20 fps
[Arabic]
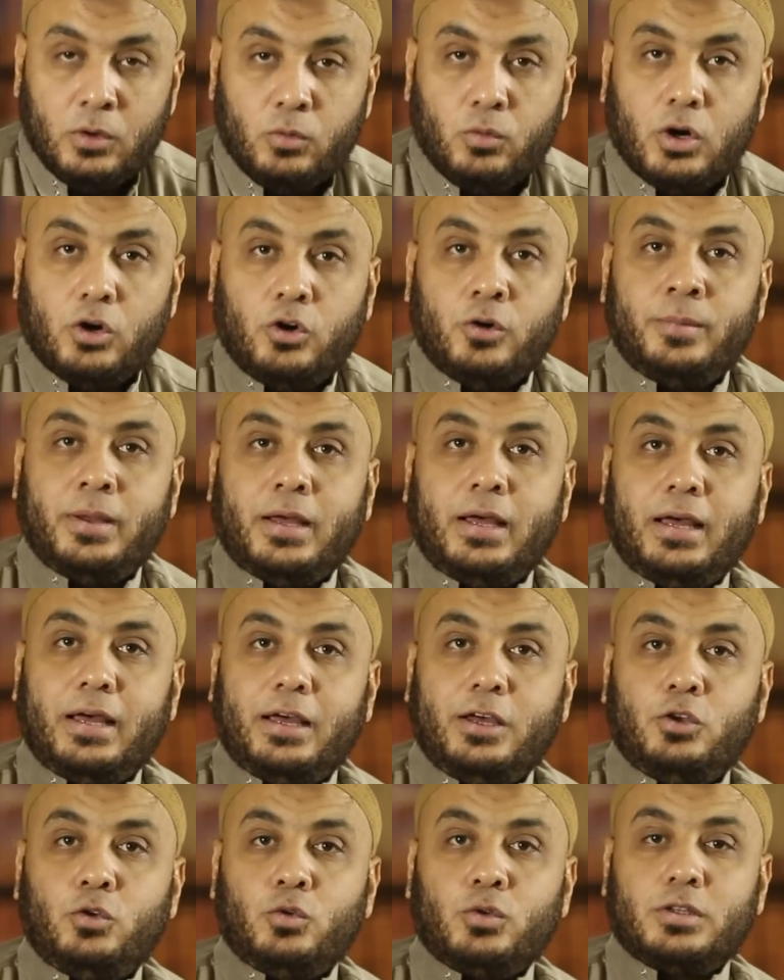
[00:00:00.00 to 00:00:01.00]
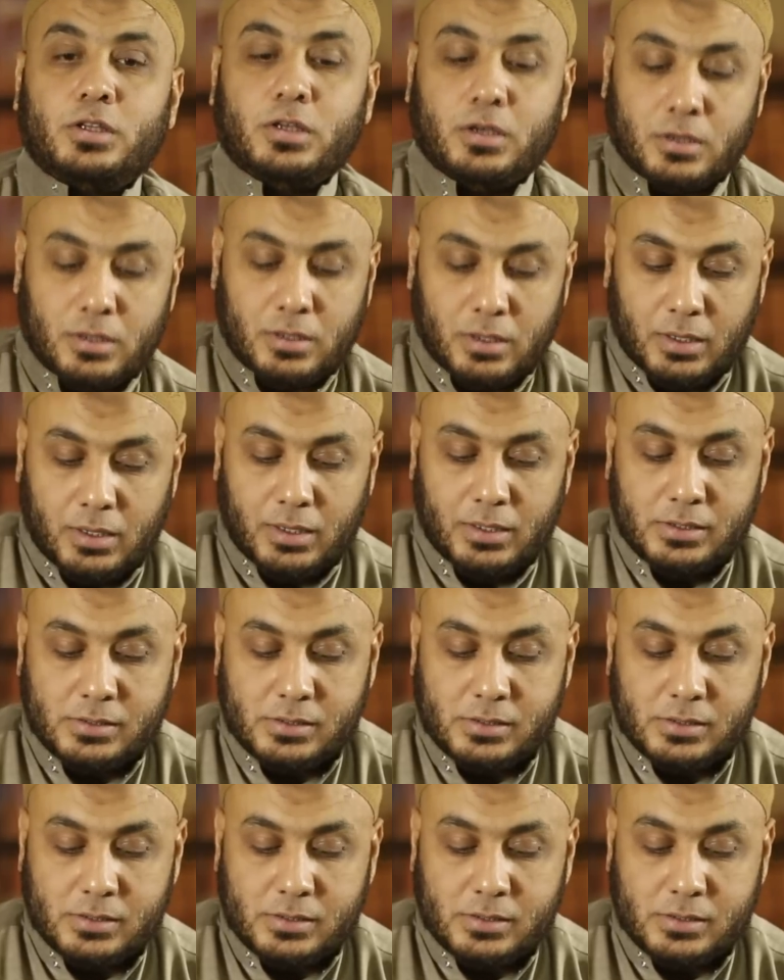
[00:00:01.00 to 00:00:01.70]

وهما يطيقان